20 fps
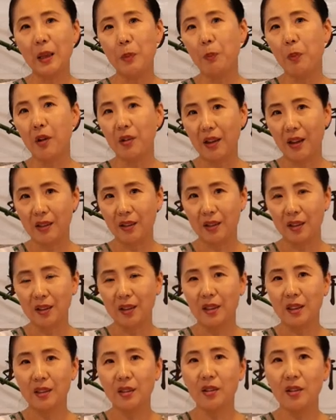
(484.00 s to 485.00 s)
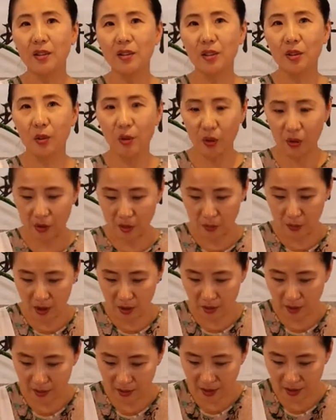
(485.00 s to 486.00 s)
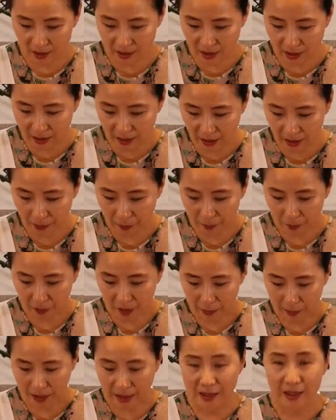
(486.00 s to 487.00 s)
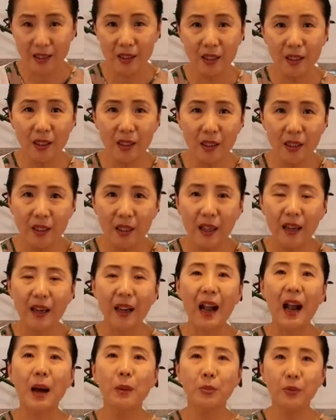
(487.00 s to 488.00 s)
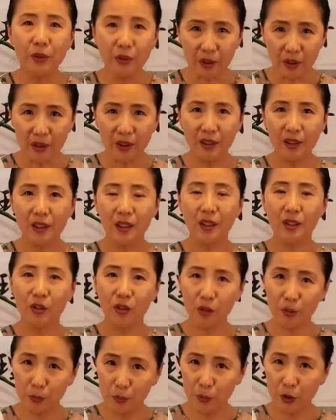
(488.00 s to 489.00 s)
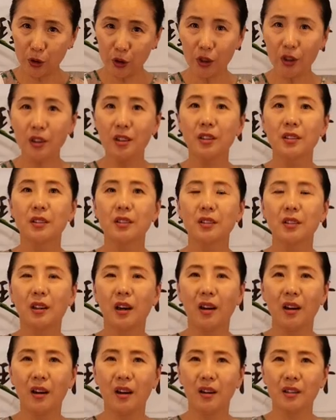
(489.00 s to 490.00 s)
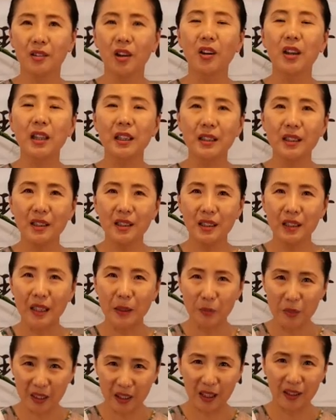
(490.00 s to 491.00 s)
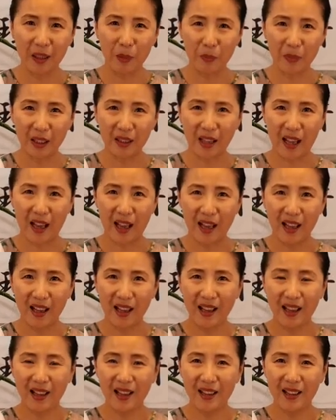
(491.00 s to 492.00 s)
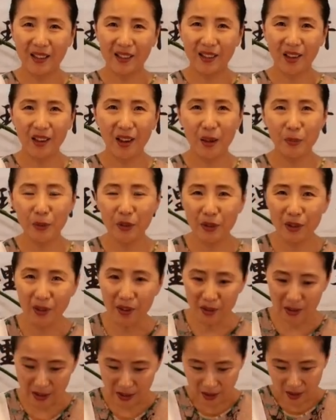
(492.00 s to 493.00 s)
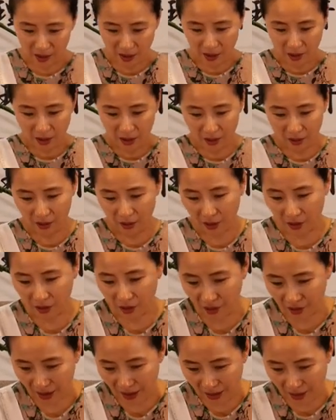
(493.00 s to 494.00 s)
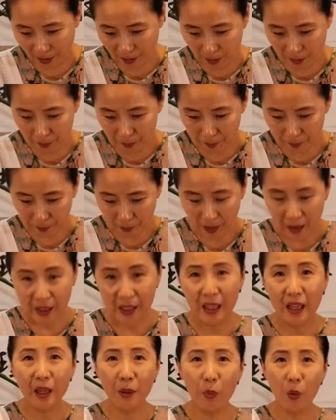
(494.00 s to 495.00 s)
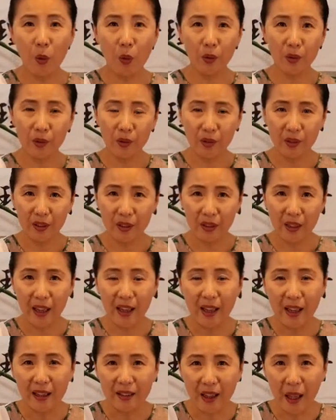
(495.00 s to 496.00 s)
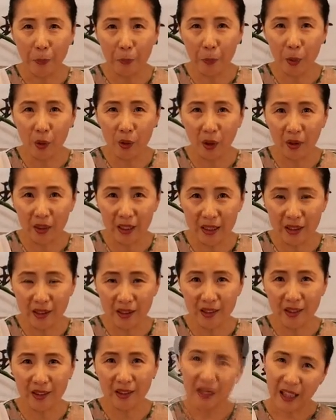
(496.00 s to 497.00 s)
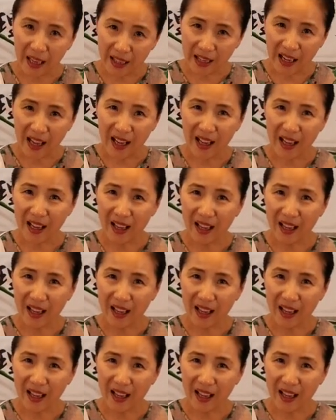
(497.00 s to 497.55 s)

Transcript: 2% 그런 식으로 넣으면 굉장히 맛있는 가부, 순무, 어, 절인 김치가 됩니다. 여러분 어, 어떠세요? 일본의 대표적인 나라